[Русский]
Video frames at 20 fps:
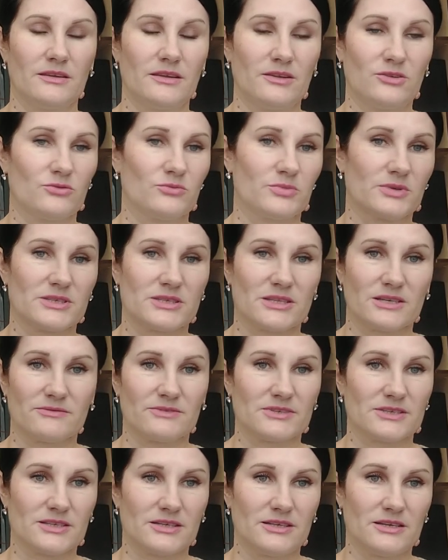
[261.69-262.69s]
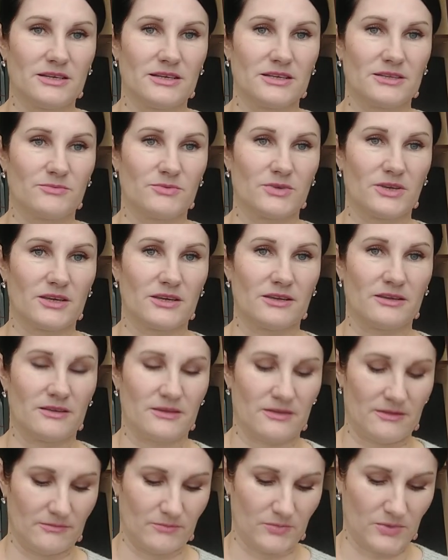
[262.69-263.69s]
Оно быстро высыхает, мне,
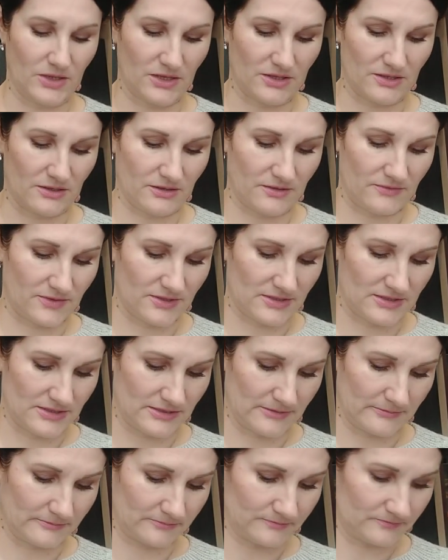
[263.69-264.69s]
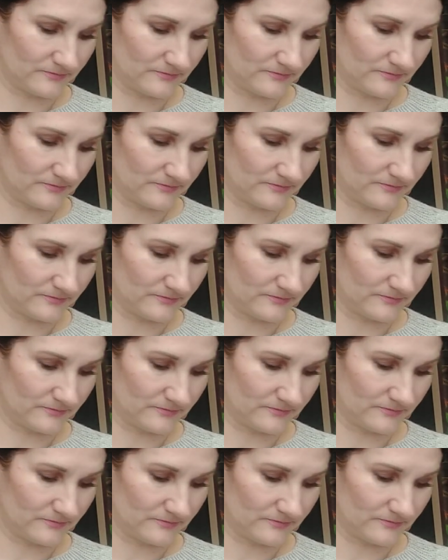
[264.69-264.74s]
мне нравится.